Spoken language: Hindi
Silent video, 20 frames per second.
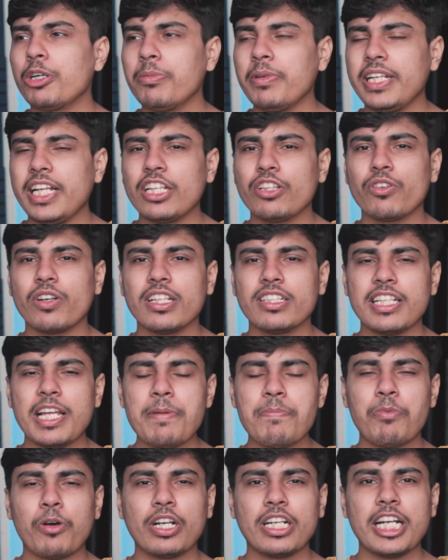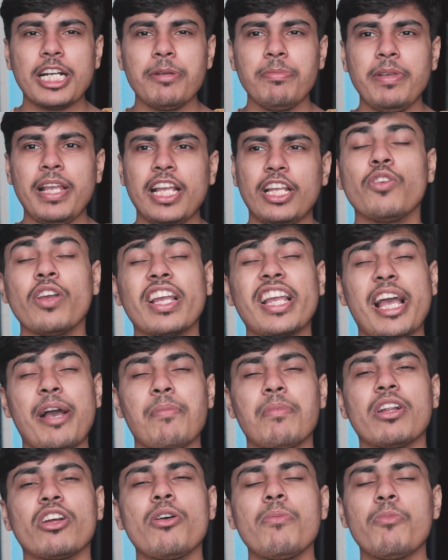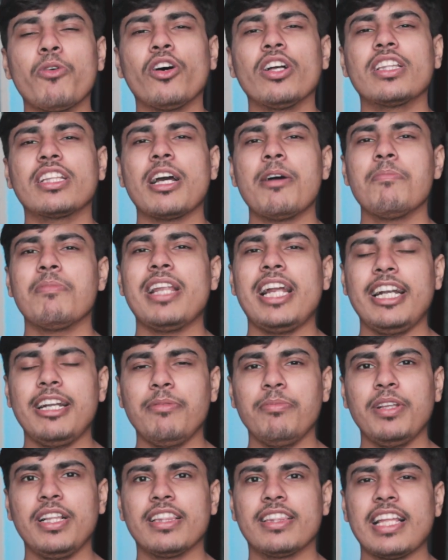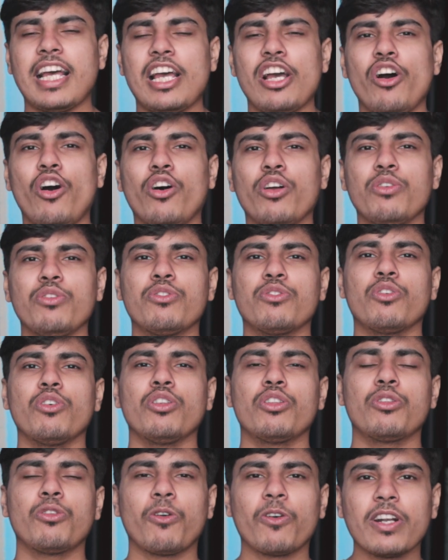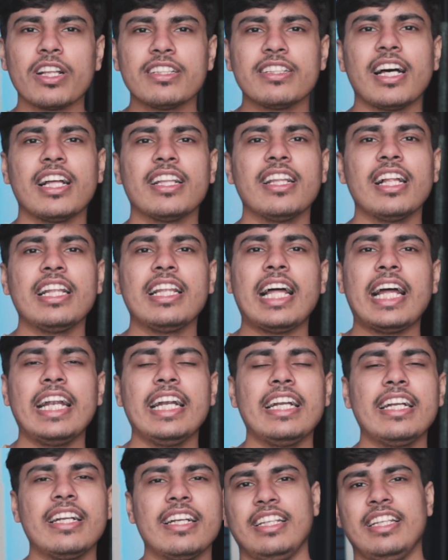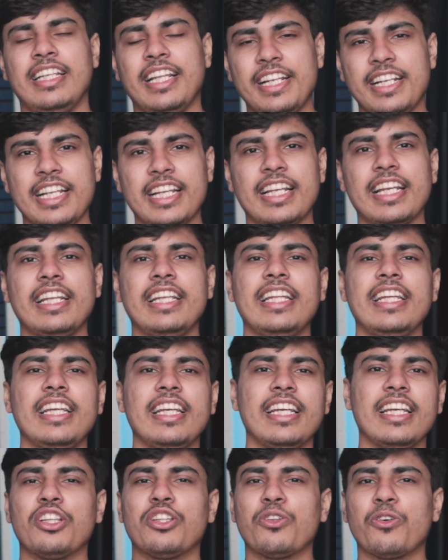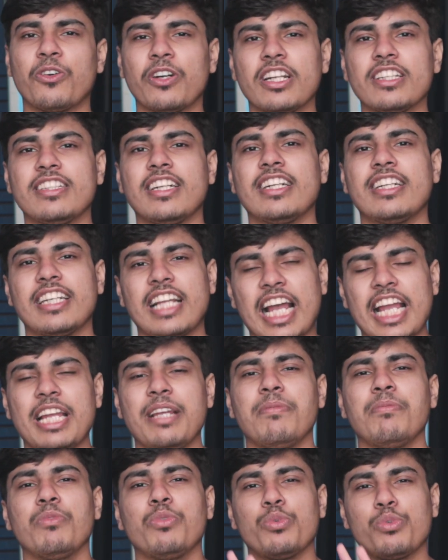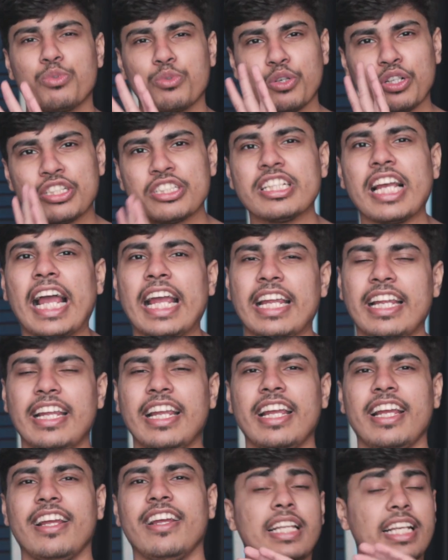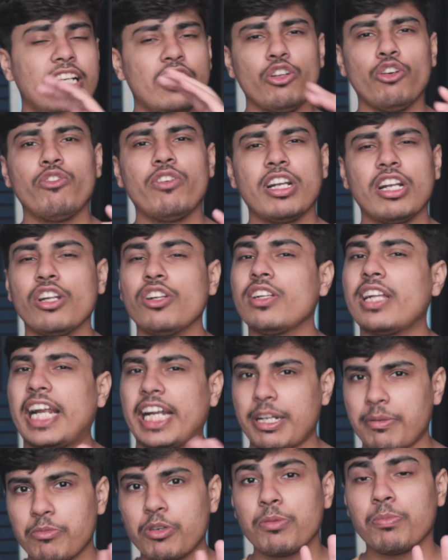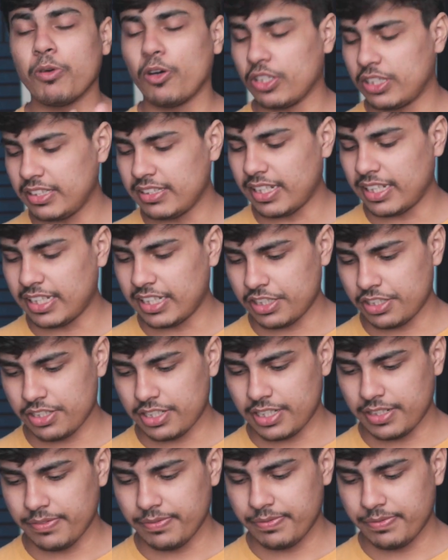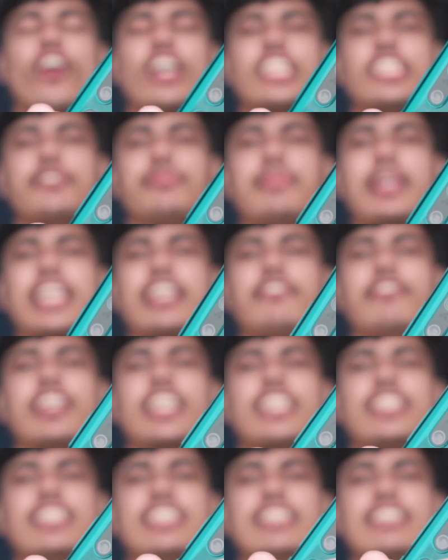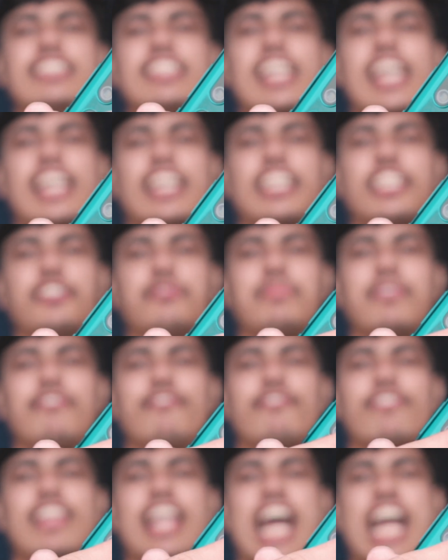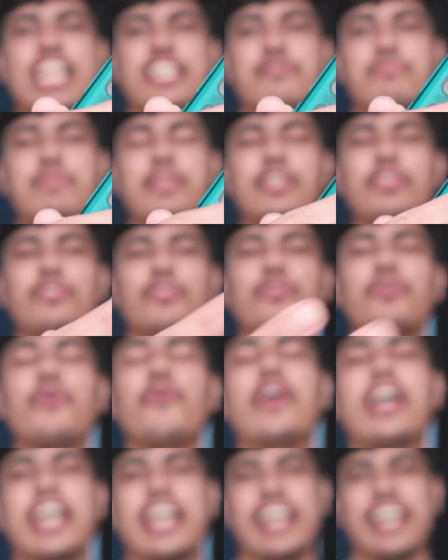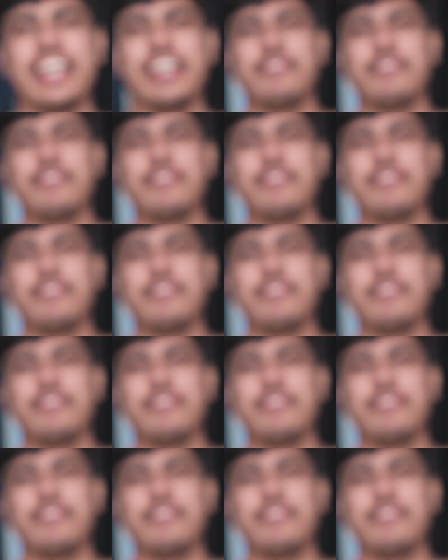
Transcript: मोड में ये थोड़ा सा इंपॉर्टेंट भी है क्योंकि कैमरा को बहुत कम लाइट मिलता है और उसको थोड़ा ज़्यादा लाइट लेने के लिए थोड़ा सा टाइम उसको चाहिए लेकिन ओवरऑल नाइट मोड बहुत ही ज़्यादा अच्छा है और इसमें एक वियर चीज़ क्या है कि इसमें फ्लैश भी दो है